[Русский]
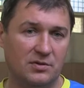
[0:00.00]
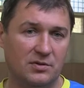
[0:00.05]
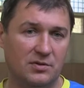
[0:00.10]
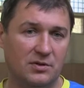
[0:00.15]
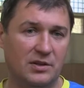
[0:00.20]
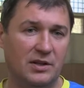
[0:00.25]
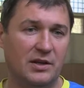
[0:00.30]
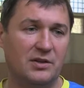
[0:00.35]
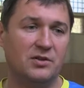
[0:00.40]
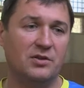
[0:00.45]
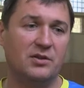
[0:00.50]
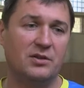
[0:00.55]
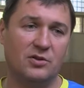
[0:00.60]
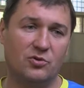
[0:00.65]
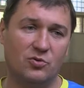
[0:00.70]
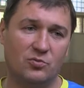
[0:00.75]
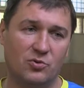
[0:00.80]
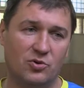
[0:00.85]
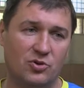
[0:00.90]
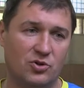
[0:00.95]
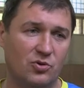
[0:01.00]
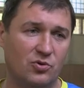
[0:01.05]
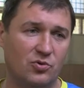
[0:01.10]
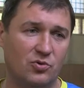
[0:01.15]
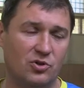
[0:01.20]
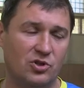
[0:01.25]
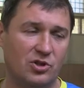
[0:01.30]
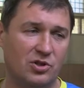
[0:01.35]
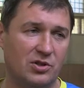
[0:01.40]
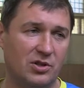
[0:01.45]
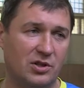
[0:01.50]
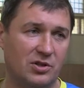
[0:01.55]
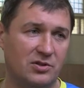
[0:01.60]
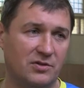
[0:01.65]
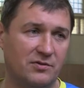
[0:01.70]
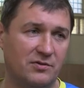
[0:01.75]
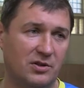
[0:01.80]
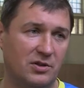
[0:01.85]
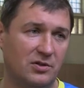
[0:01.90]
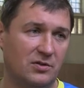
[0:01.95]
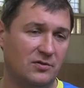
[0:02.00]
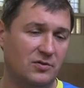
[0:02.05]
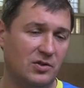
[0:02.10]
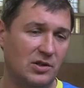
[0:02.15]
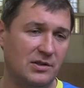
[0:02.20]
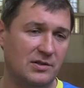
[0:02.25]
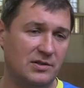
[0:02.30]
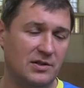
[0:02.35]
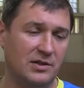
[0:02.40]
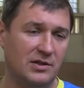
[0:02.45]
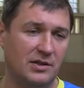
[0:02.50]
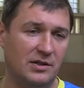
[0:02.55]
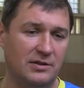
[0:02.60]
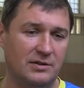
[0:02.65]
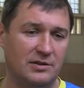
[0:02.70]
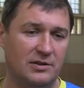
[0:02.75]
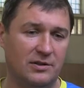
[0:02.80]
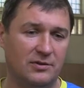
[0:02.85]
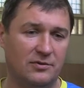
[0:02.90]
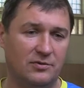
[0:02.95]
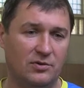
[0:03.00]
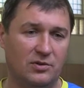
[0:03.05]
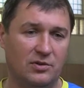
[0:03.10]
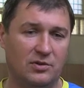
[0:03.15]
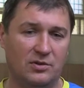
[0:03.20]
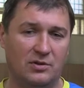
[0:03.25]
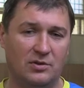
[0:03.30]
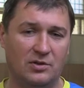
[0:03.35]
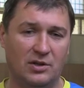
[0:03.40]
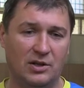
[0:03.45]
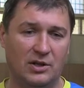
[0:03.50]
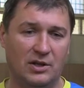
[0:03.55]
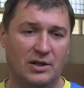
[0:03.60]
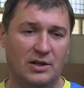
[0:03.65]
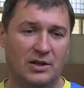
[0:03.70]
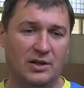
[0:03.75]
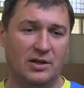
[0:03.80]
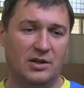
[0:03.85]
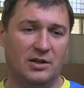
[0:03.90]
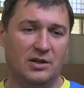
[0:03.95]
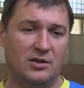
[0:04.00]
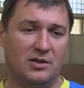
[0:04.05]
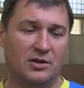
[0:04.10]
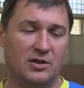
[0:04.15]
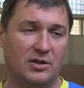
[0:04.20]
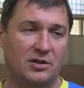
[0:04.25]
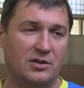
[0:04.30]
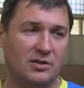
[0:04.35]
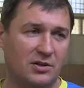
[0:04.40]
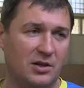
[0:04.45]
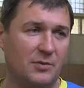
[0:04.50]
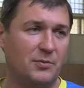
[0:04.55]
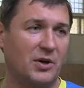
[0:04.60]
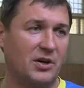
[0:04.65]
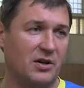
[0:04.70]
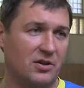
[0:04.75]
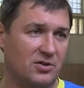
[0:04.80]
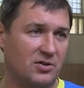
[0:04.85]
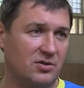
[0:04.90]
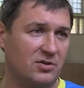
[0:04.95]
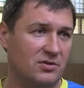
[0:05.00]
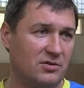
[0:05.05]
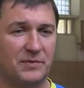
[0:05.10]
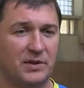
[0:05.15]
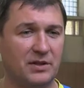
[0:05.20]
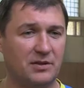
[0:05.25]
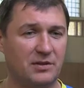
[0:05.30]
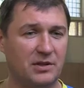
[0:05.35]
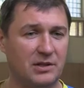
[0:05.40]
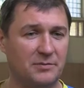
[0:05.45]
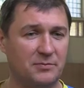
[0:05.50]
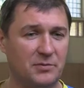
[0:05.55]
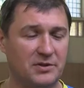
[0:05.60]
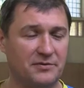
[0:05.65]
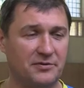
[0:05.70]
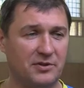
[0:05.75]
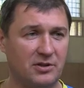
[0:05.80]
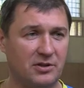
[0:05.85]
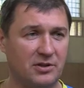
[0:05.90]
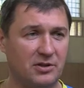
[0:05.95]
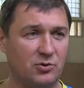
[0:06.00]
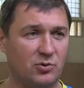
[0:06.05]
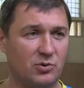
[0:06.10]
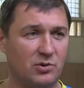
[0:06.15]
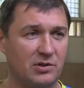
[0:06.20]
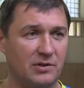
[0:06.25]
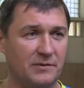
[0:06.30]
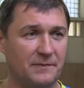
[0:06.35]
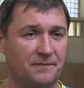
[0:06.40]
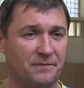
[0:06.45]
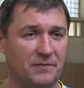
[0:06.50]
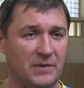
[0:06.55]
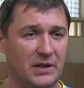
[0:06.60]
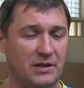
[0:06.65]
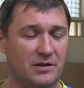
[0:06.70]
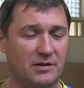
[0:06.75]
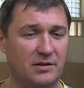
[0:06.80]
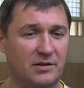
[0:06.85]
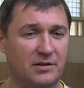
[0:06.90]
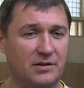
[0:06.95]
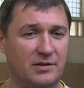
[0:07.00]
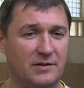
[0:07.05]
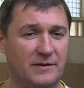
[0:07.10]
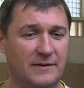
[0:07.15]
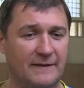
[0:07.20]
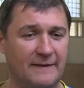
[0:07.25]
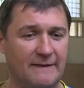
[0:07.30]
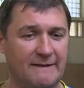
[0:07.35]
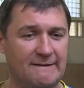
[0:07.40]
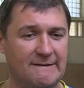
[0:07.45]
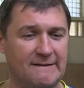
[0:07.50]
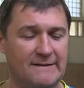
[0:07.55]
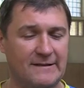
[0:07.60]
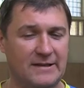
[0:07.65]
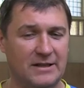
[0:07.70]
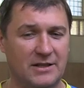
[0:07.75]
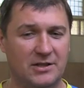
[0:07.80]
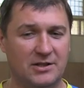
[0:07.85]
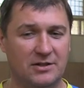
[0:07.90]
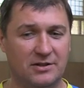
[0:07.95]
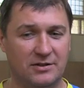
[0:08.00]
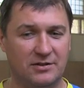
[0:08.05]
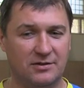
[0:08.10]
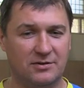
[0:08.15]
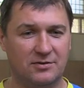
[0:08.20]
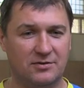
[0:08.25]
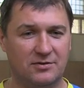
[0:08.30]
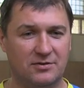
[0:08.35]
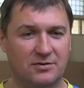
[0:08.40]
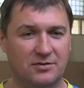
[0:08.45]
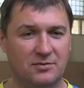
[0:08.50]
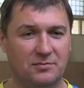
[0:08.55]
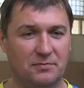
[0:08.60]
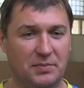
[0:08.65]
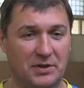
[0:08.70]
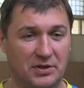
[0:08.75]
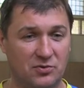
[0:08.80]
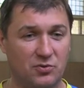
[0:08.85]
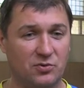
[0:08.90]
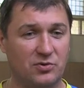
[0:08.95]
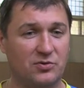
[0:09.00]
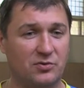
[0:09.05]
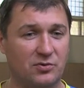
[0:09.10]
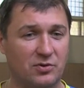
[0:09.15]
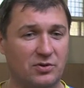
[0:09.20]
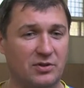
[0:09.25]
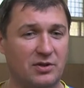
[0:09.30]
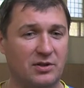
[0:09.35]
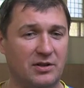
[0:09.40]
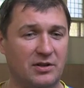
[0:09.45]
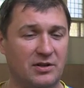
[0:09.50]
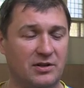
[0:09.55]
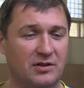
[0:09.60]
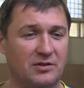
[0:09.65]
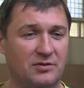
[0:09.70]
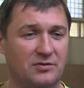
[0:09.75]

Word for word: и они, я думаю, что точно так же верят и в тренерский коллектив, и э, игра покажет. Та атмосфера, которая э, присутствует на